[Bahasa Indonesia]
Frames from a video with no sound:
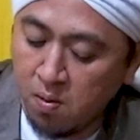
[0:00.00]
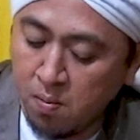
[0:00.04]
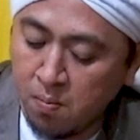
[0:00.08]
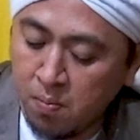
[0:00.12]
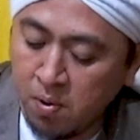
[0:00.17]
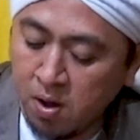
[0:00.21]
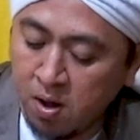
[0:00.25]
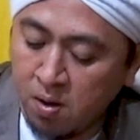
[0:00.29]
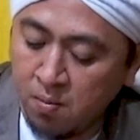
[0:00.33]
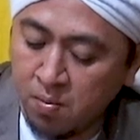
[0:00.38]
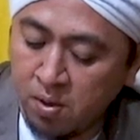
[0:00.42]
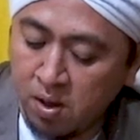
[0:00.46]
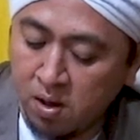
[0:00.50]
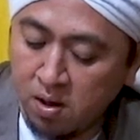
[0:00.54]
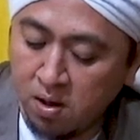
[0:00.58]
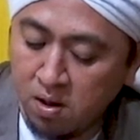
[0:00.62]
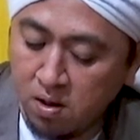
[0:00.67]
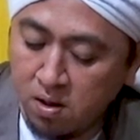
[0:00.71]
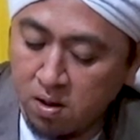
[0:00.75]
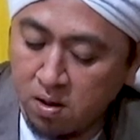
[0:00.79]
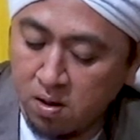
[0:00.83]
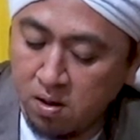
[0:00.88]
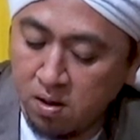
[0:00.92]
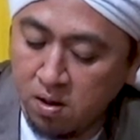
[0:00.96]
Paham ya?
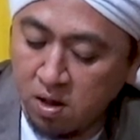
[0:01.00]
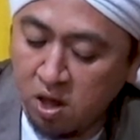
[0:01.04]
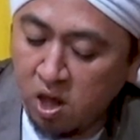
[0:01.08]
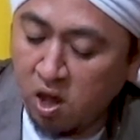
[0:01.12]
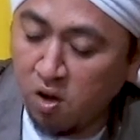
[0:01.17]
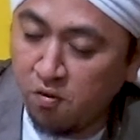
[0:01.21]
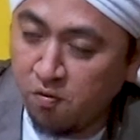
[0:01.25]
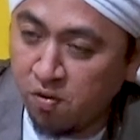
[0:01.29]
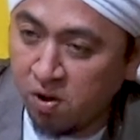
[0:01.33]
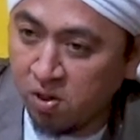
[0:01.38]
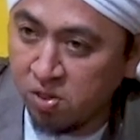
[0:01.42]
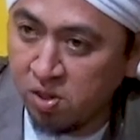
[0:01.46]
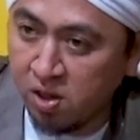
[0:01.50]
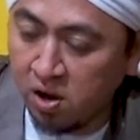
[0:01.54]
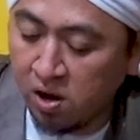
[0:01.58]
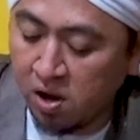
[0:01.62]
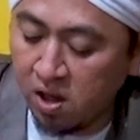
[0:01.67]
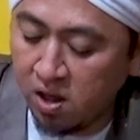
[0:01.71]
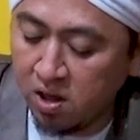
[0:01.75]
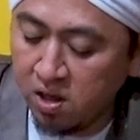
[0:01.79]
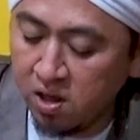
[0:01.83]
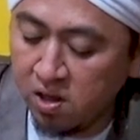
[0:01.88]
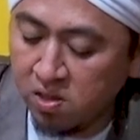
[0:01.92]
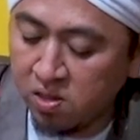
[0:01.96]
Eh
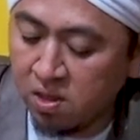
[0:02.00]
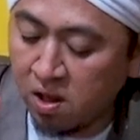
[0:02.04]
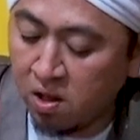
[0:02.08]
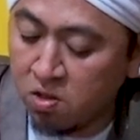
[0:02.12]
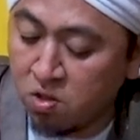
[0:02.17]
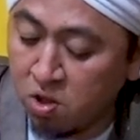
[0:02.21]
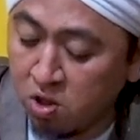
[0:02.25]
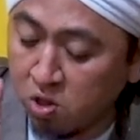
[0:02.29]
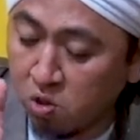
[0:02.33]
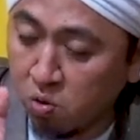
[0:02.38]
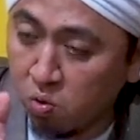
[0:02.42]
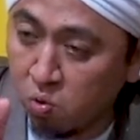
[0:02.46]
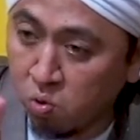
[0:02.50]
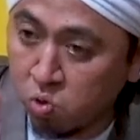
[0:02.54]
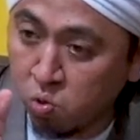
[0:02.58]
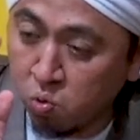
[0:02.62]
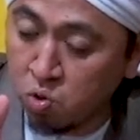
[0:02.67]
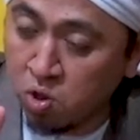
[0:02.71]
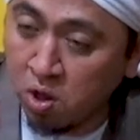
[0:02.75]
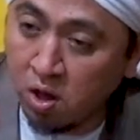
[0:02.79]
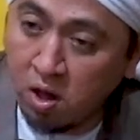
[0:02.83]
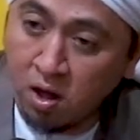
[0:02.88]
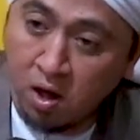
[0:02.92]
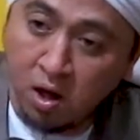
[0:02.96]
Ihfadillahi tajidhu
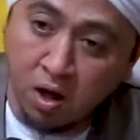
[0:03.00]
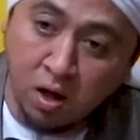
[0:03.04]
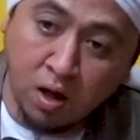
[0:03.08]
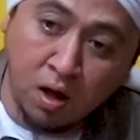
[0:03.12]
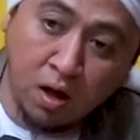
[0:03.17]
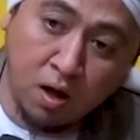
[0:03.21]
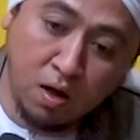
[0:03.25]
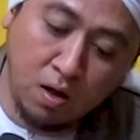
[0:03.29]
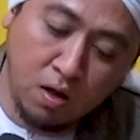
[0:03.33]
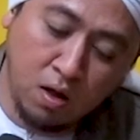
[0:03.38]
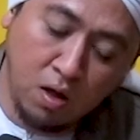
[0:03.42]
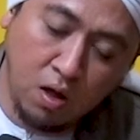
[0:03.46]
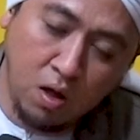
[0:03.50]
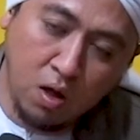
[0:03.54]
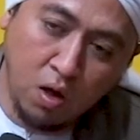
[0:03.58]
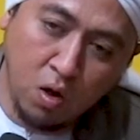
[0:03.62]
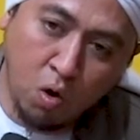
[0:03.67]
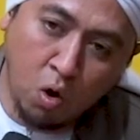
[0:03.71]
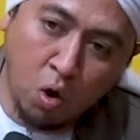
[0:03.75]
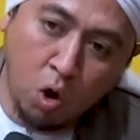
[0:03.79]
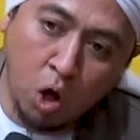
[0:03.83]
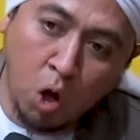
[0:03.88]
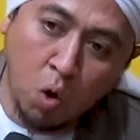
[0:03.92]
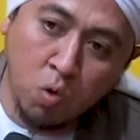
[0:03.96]
tujahaka.
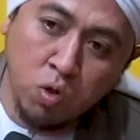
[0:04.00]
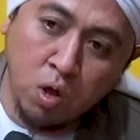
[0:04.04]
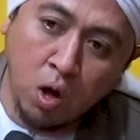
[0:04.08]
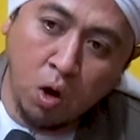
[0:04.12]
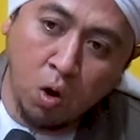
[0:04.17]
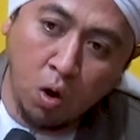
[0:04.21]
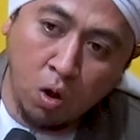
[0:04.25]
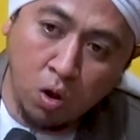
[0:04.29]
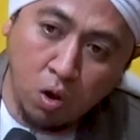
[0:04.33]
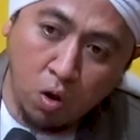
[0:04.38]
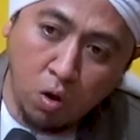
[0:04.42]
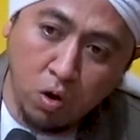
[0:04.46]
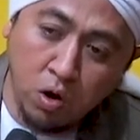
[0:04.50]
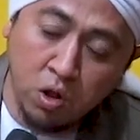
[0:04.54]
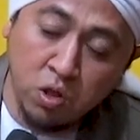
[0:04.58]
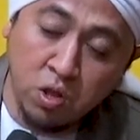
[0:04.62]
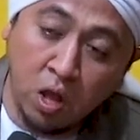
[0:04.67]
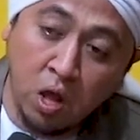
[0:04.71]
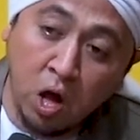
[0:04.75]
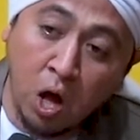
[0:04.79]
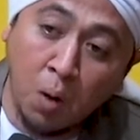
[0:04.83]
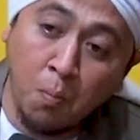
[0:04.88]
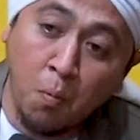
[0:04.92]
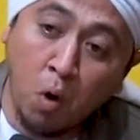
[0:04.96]
Kalau kau jaga Allah,
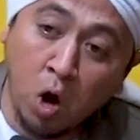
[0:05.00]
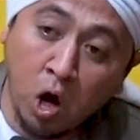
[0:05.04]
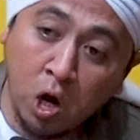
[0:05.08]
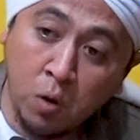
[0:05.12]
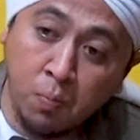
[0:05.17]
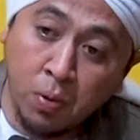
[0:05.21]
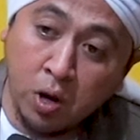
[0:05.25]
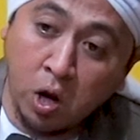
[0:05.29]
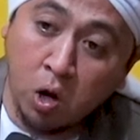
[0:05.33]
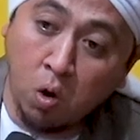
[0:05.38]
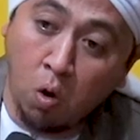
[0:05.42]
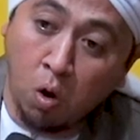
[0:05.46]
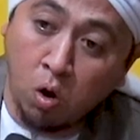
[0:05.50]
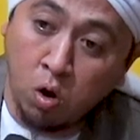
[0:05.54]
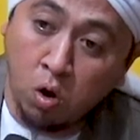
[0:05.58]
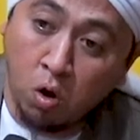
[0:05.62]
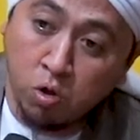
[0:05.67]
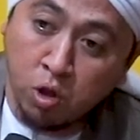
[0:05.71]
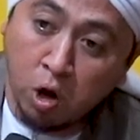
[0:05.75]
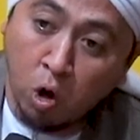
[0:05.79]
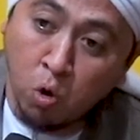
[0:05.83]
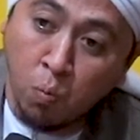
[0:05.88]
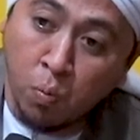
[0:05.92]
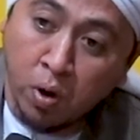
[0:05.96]
niscaya kamu akan berikan Allah
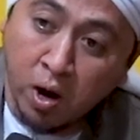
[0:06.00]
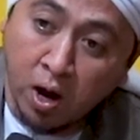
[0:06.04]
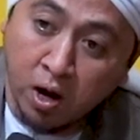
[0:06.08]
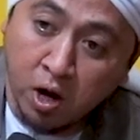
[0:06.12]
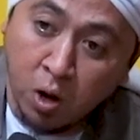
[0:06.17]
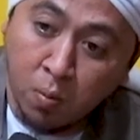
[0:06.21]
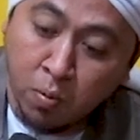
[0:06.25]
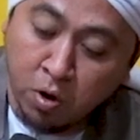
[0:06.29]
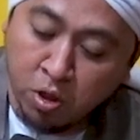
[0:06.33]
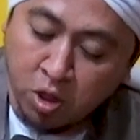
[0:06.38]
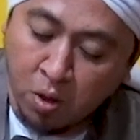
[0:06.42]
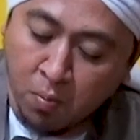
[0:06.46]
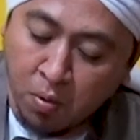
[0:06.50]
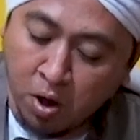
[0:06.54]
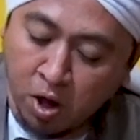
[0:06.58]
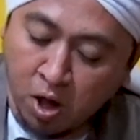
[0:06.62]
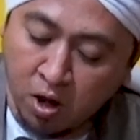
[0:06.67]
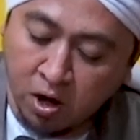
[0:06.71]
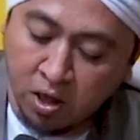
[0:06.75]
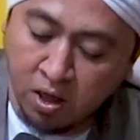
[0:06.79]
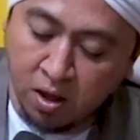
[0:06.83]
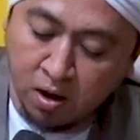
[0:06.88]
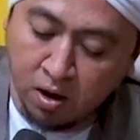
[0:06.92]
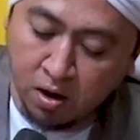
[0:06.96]
selalu berada bersama
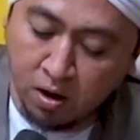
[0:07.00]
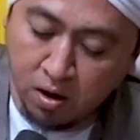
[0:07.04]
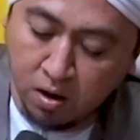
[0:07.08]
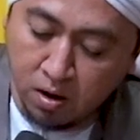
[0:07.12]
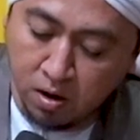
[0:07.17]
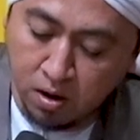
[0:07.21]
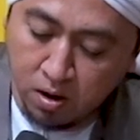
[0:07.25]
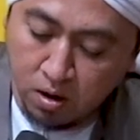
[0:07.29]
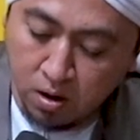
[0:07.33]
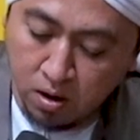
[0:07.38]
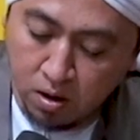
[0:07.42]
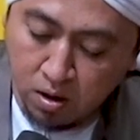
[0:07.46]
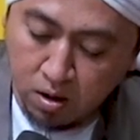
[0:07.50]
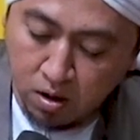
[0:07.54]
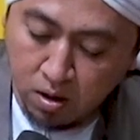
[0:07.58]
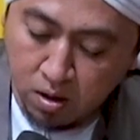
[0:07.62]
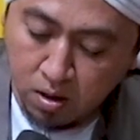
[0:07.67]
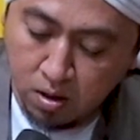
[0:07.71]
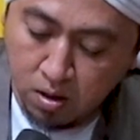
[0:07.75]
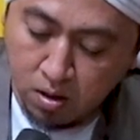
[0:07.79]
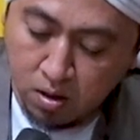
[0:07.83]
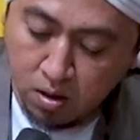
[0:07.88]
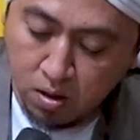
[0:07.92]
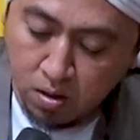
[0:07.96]
kalian.
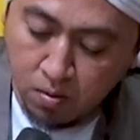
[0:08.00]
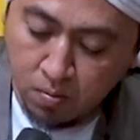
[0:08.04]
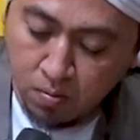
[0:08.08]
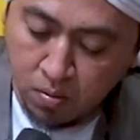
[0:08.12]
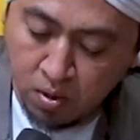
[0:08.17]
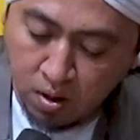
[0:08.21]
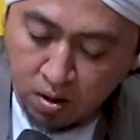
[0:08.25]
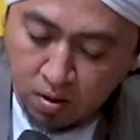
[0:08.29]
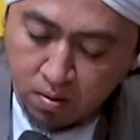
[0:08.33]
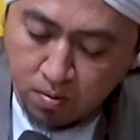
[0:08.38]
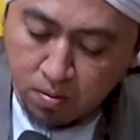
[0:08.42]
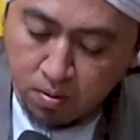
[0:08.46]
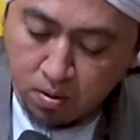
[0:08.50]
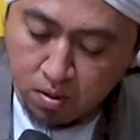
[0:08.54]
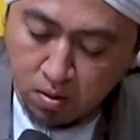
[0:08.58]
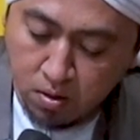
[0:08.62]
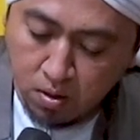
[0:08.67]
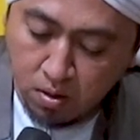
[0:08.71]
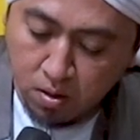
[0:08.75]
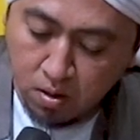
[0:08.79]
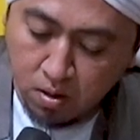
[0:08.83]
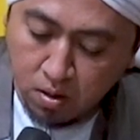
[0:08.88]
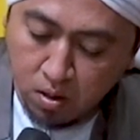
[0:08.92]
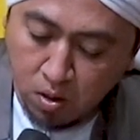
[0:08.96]
Ya. Yeah.
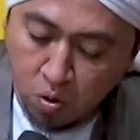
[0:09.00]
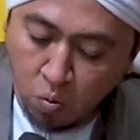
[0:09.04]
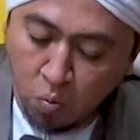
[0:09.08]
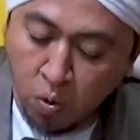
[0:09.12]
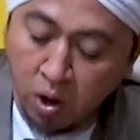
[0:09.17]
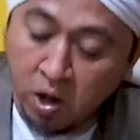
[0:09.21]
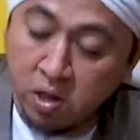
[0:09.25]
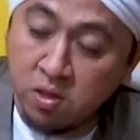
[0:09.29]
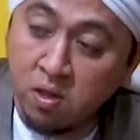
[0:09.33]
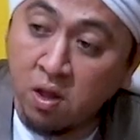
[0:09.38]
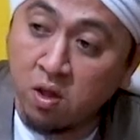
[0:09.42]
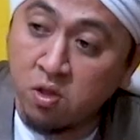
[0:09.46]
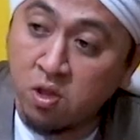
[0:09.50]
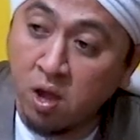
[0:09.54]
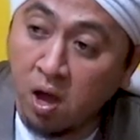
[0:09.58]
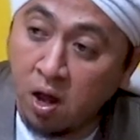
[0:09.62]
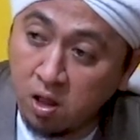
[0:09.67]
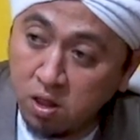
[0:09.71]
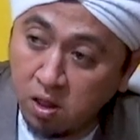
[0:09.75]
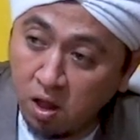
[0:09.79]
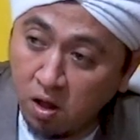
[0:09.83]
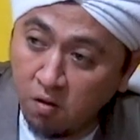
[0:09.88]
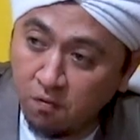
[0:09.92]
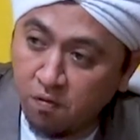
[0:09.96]
Wa idza
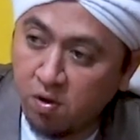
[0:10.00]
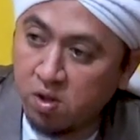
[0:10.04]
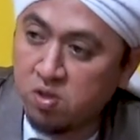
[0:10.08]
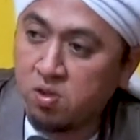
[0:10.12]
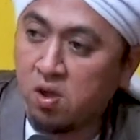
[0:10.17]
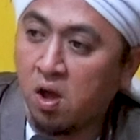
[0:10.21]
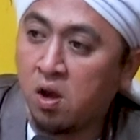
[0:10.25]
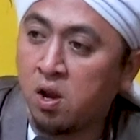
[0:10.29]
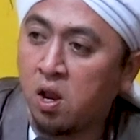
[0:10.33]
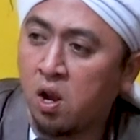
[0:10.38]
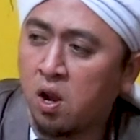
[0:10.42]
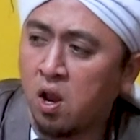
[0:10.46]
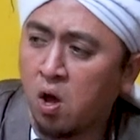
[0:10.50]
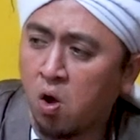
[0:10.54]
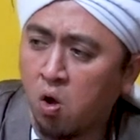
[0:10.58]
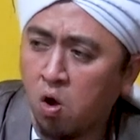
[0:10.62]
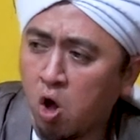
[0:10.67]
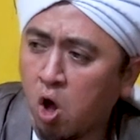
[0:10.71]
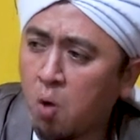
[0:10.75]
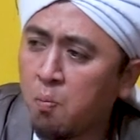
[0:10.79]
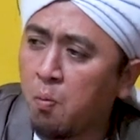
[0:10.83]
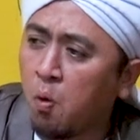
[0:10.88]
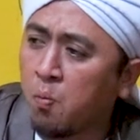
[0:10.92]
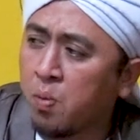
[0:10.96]
sa'alta fas'alillah.
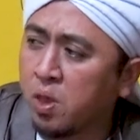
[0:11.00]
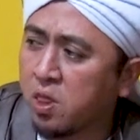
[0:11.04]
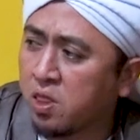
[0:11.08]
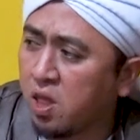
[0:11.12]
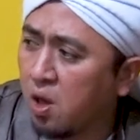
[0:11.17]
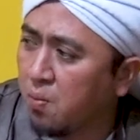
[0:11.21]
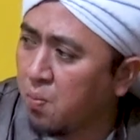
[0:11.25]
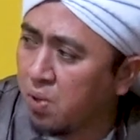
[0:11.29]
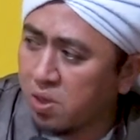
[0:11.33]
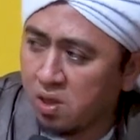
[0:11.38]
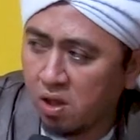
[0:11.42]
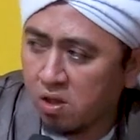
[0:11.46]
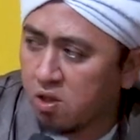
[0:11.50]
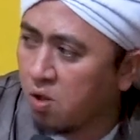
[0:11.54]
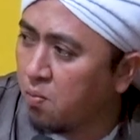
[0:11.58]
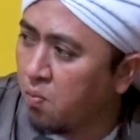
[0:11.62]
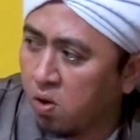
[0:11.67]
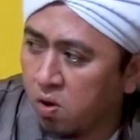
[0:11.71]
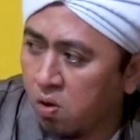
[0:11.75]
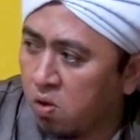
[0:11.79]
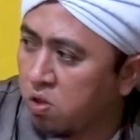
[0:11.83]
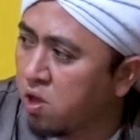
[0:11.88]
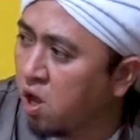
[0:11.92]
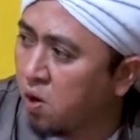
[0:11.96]
Kalau kamu mau minta, minta sama
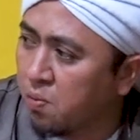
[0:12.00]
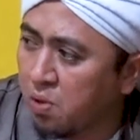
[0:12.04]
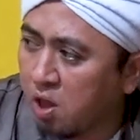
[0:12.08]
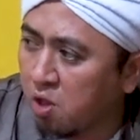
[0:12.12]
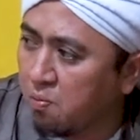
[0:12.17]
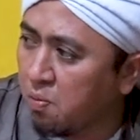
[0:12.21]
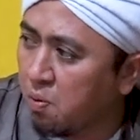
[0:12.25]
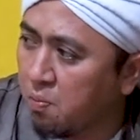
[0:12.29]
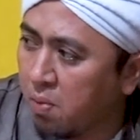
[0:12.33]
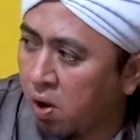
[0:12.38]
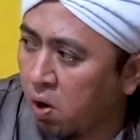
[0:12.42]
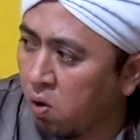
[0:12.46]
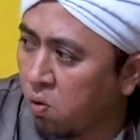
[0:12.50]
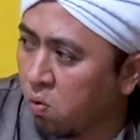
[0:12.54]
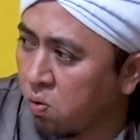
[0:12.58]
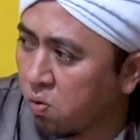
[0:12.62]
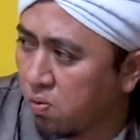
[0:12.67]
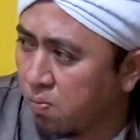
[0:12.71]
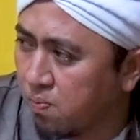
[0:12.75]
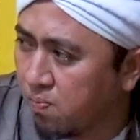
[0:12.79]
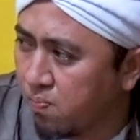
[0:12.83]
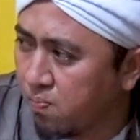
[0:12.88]
Allah, jangan minta sama makhluk.